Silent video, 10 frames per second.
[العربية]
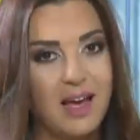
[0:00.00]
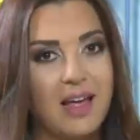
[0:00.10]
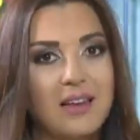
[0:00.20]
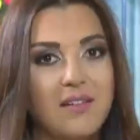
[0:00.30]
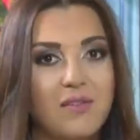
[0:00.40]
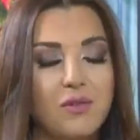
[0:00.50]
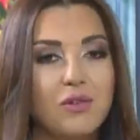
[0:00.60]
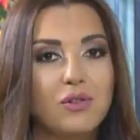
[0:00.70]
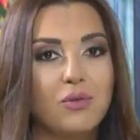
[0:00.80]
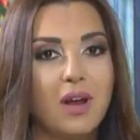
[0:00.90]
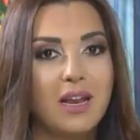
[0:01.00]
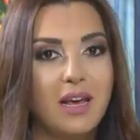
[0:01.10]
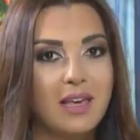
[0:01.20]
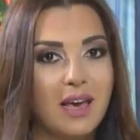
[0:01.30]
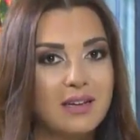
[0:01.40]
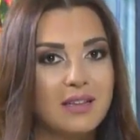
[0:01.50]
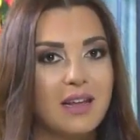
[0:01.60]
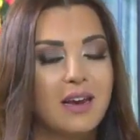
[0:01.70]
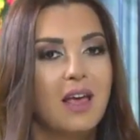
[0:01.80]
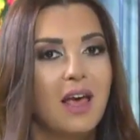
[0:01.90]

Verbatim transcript: عن الفلوت ورح نحكي اكثر